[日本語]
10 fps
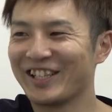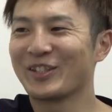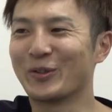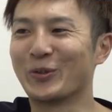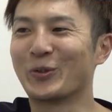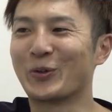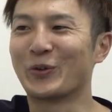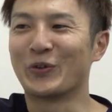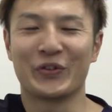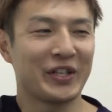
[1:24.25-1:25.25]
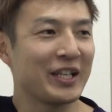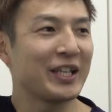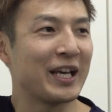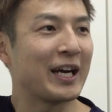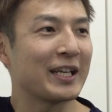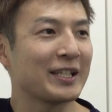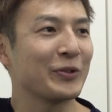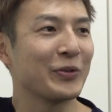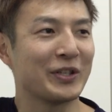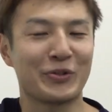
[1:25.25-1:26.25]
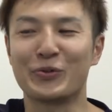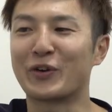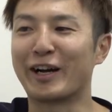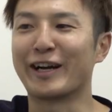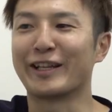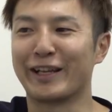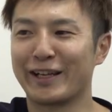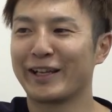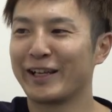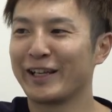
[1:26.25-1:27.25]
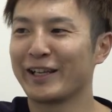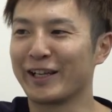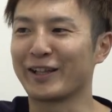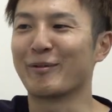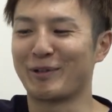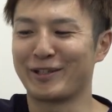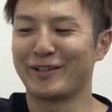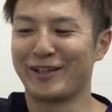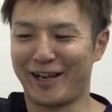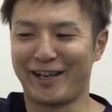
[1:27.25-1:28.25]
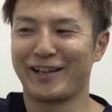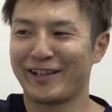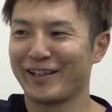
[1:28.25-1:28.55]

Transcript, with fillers: そういうところを嫌がらせというかそういうのを考えてやってますはい